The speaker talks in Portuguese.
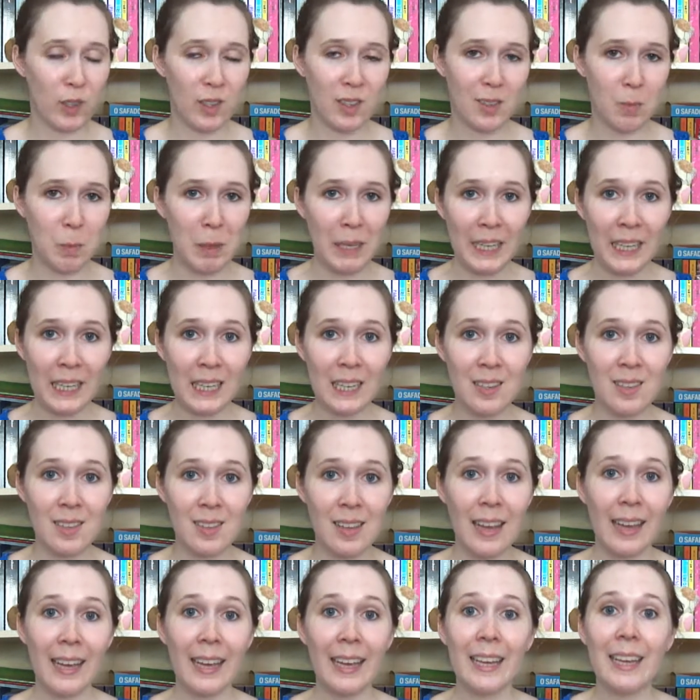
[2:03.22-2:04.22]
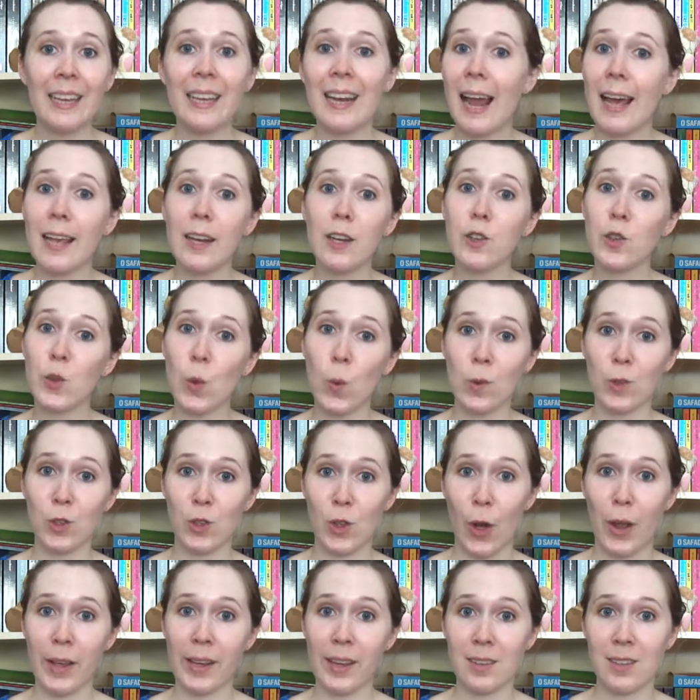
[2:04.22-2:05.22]
das meninas e lá eles
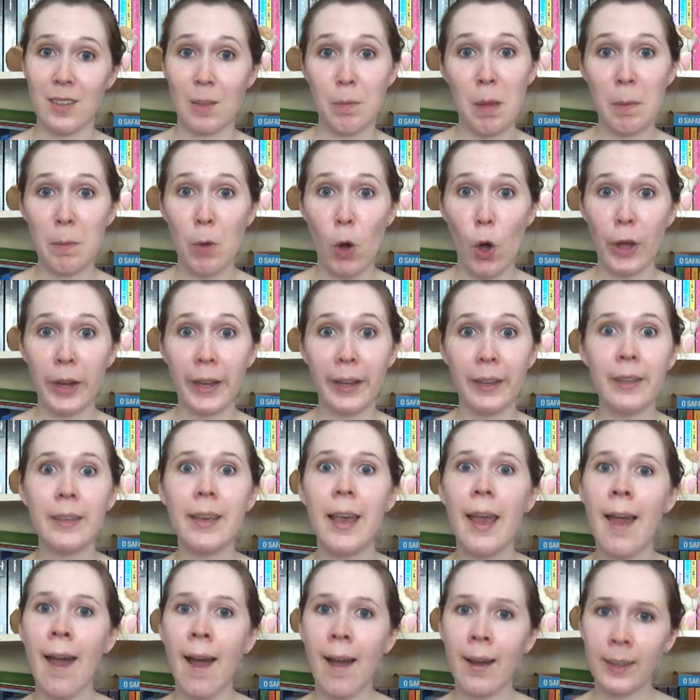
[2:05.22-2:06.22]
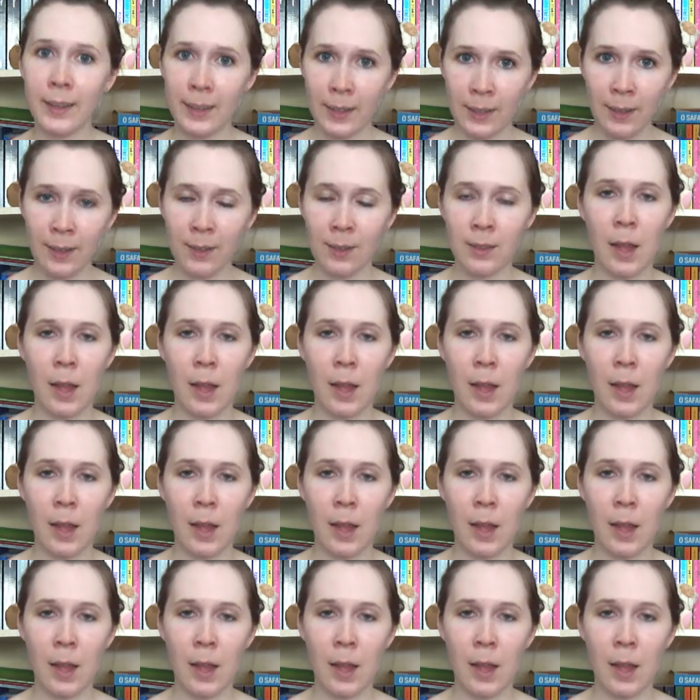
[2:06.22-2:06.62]
constroem essa memória e é aí,